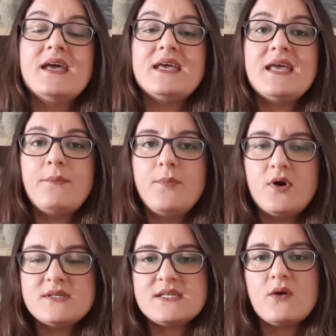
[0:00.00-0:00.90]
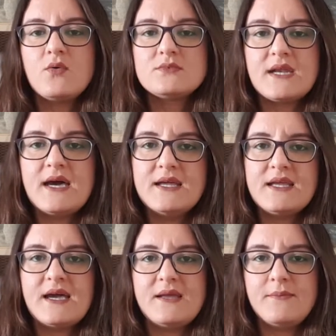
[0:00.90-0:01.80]
E após
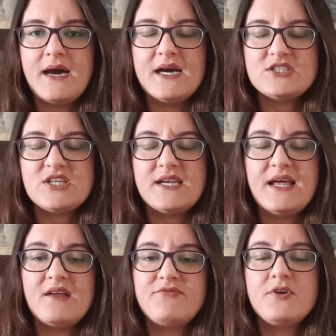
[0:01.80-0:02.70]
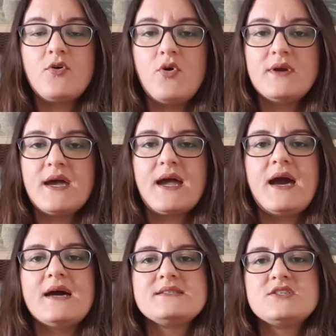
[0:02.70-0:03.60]
encontrarem a imagem, né, ela ficou na
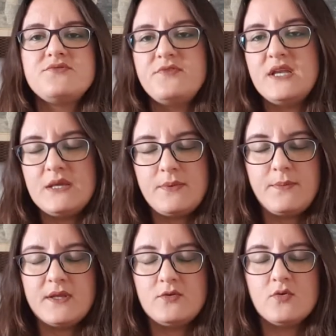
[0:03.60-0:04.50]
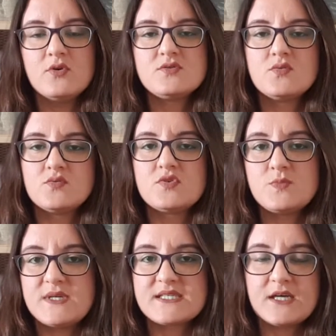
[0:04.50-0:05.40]
casa de Felipe Pedroso, um dos
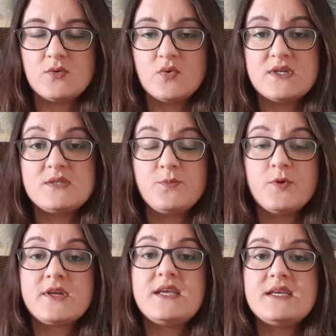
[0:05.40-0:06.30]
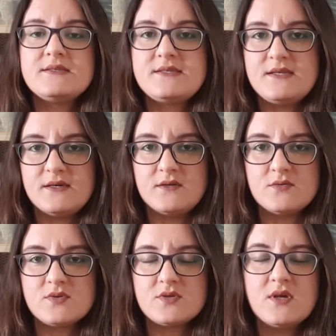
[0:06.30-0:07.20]
pescadores, por 15
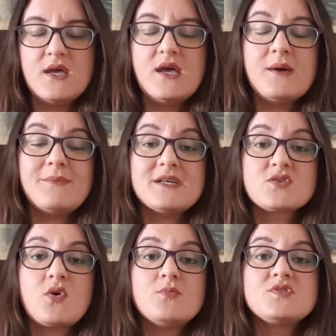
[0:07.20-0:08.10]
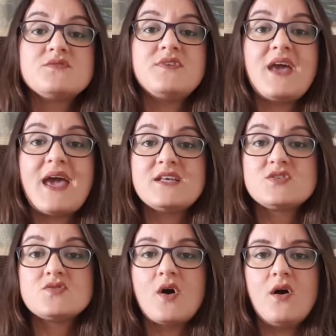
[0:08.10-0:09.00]
anos. Mas como os fiéis
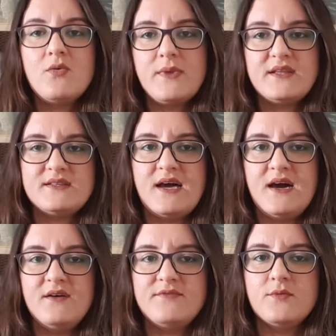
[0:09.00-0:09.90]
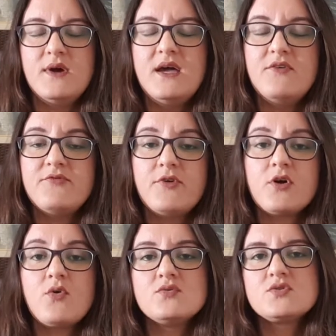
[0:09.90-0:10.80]
só aumentavam, foi
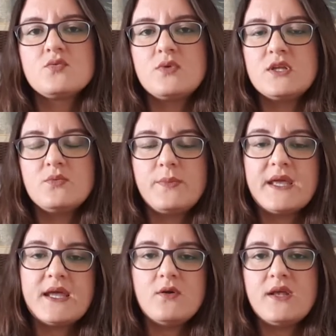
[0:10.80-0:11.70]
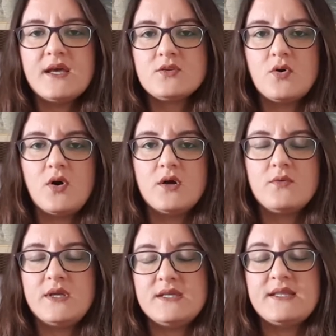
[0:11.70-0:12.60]
construído um pequeno
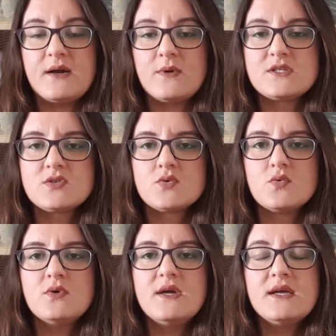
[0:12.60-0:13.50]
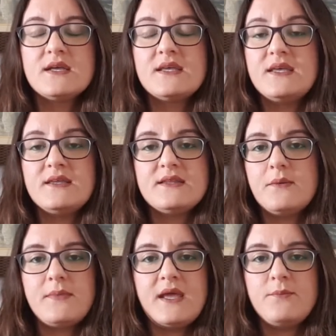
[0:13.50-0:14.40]
oratório em Itaguaçu que
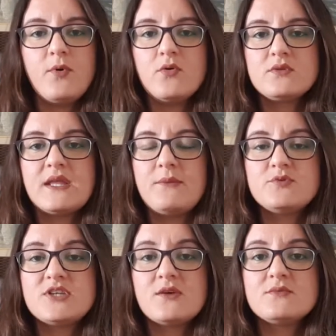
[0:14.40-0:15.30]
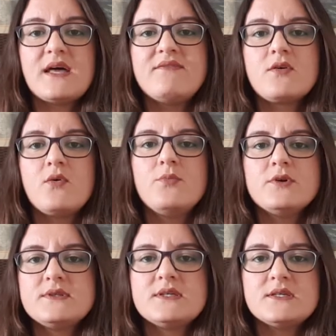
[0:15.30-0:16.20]
também em pouco tempo já não estava
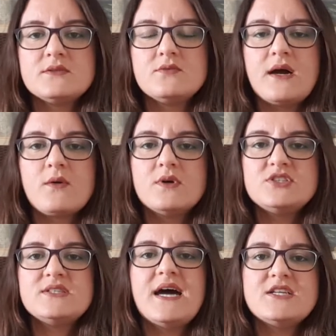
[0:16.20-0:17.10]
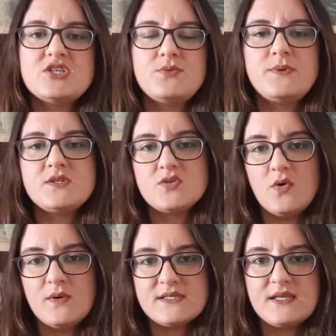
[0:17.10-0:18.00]
comportando a quantidade de
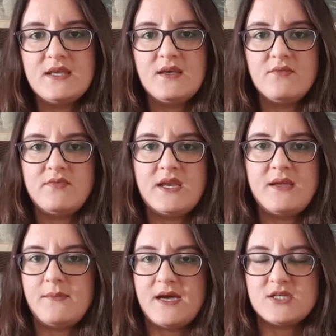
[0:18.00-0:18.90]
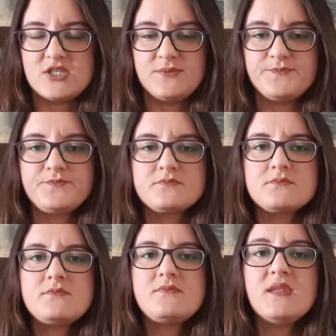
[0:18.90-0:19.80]
pessoas que iam ver a imagem.
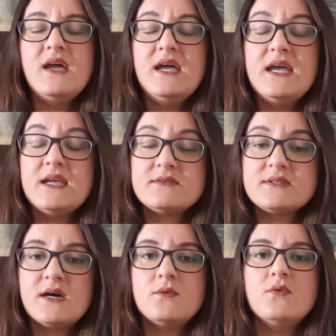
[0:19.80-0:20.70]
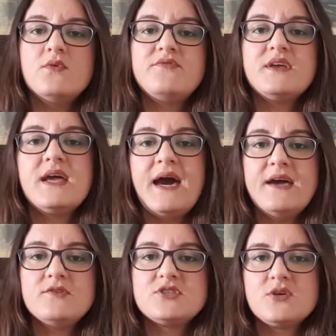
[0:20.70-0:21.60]
Então, o
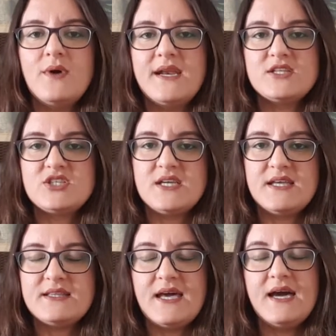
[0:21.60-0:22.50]
vigário de Guaratinguetá